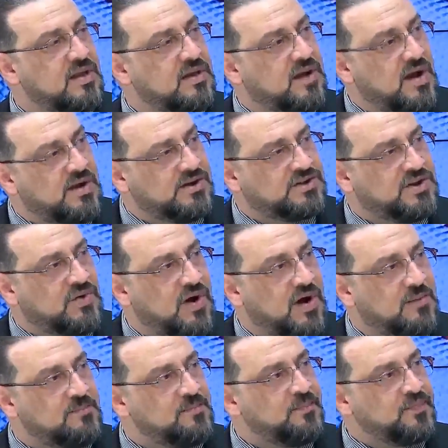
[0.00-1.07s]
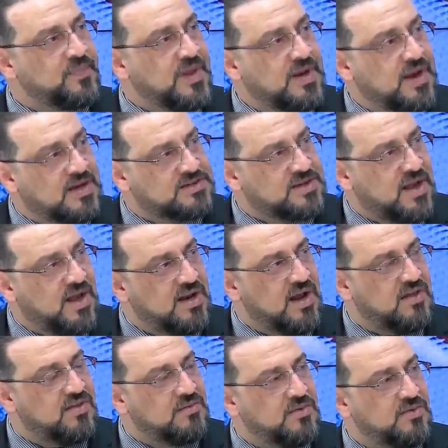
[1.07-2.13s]
كان الجواب لا صحه
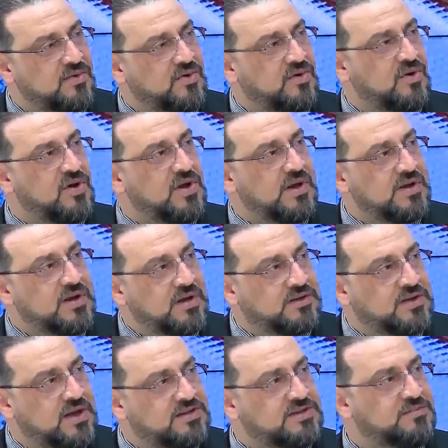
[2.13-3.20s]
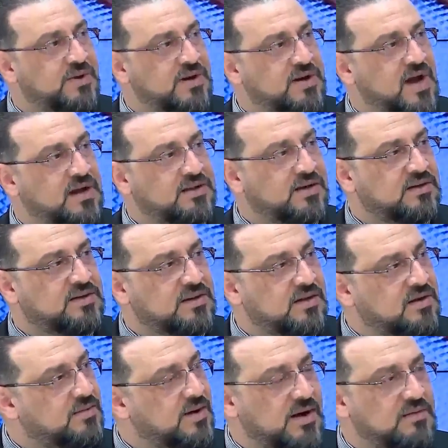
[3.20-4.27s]
لهذا الموضوع نعتز بالكادر
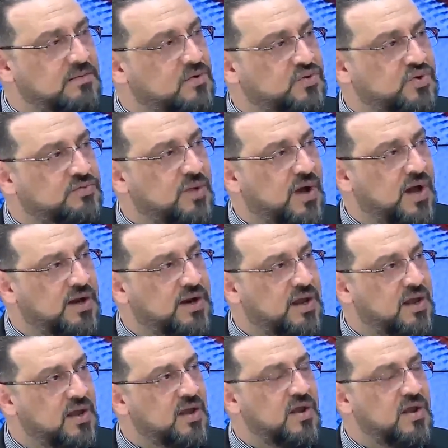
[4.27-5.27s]
التدريبي اللي موجود معانا